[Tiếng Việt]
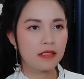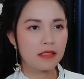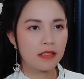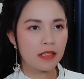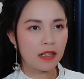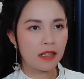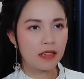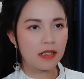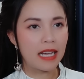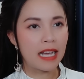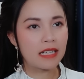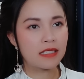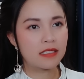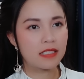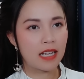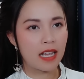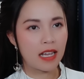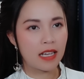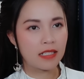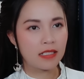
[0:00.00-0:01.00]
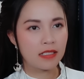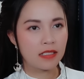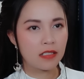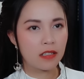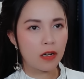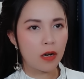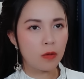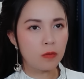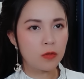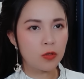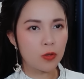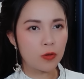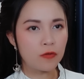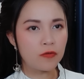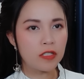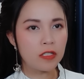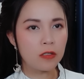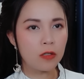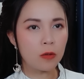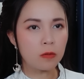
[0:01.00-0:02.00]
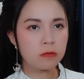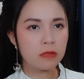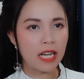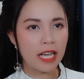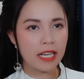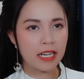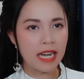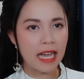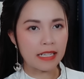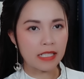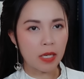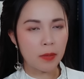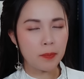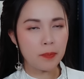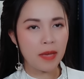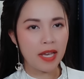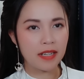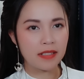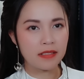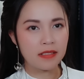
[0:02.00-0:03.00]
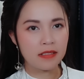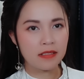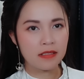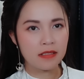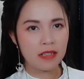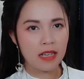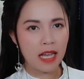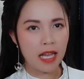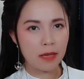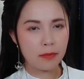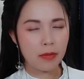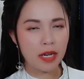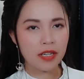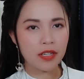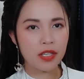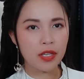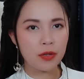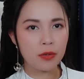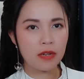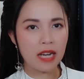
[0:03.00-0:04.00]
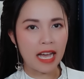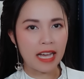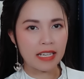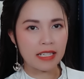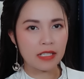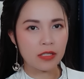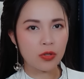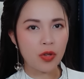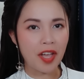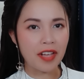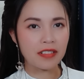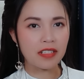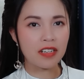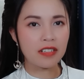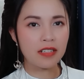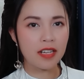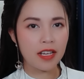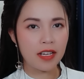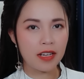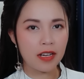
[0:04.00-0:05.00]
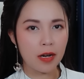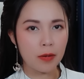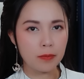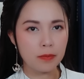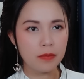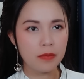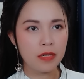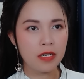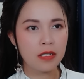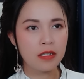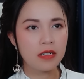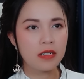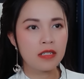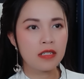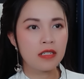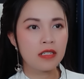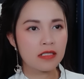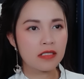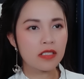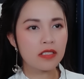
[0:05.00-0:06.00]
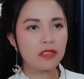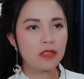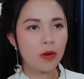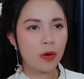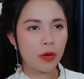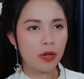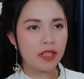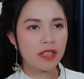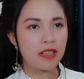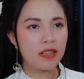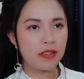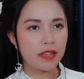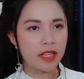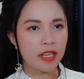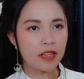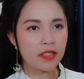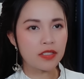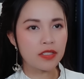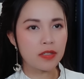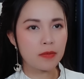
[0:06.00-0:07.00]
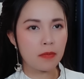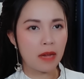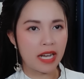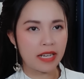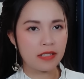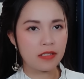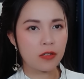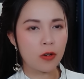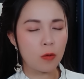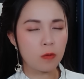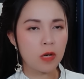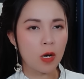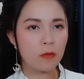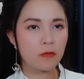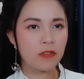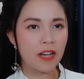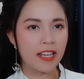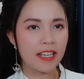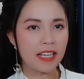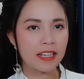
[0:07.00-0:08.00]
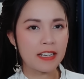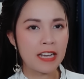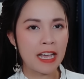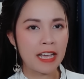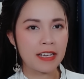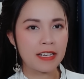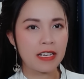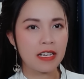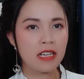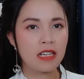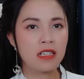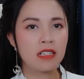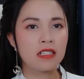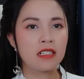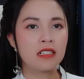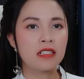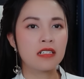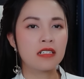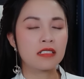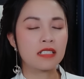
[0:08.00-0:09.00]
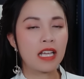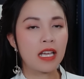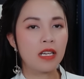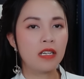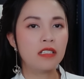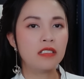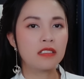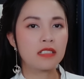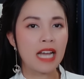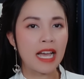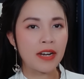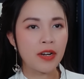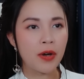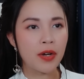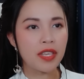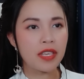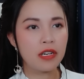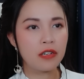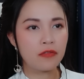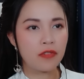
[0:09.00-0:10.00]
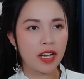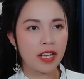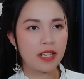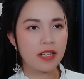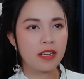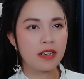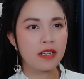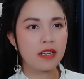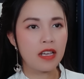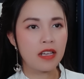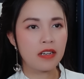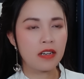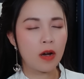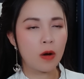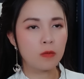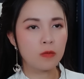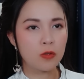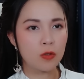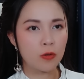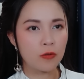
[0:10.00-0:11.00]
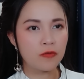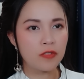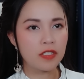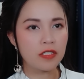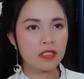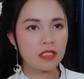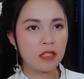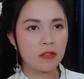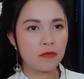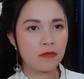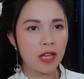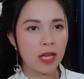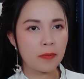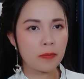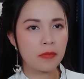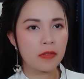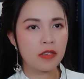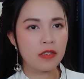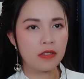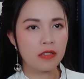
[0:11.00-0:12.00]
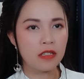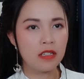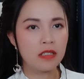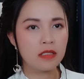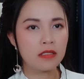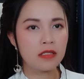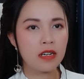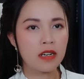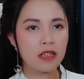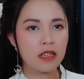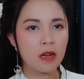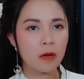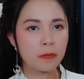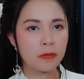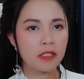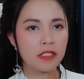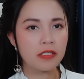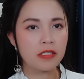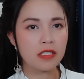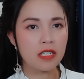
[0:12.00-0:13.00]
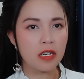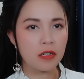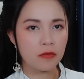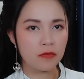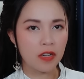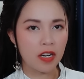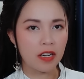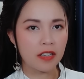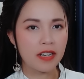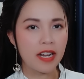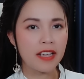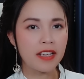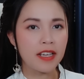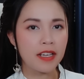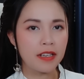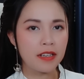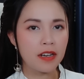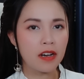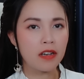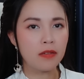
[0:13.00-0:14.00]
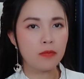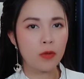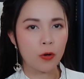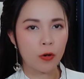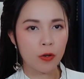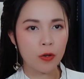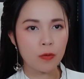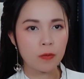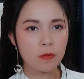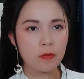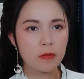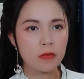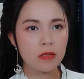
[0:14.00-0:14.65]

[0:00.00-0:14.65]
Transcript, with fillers: Thở hắt ra, ông chủ vương lúc này đã thấm mệt, hai mắt díu lại, toàn thân ê ẩm. Cứ ngồi nhìn chiếc rương mãi cũng không phải cách hay. Thầy Lương đã nói như vậy nên ông chủ vương xin phép dựa lưng nơi góc tường gần vợ để nghỉ ngơi một chút.